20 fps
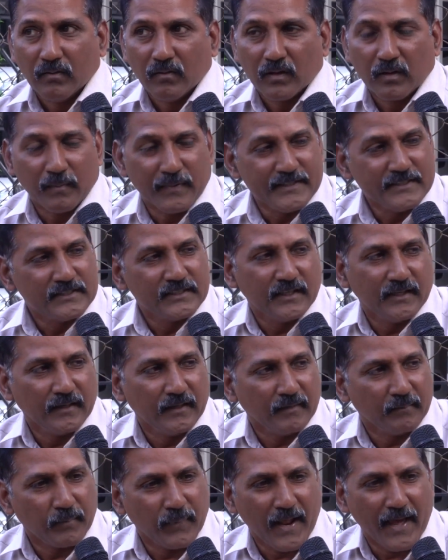ఒక మంచి
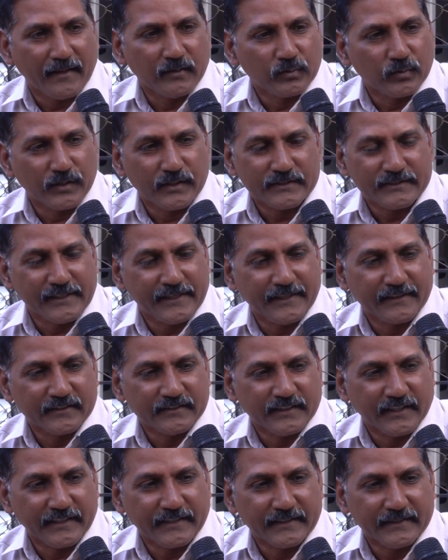ప్లాన్ తోటి చేయటం
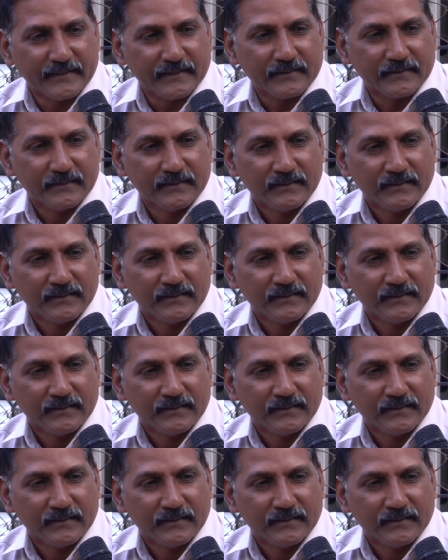జరిగింది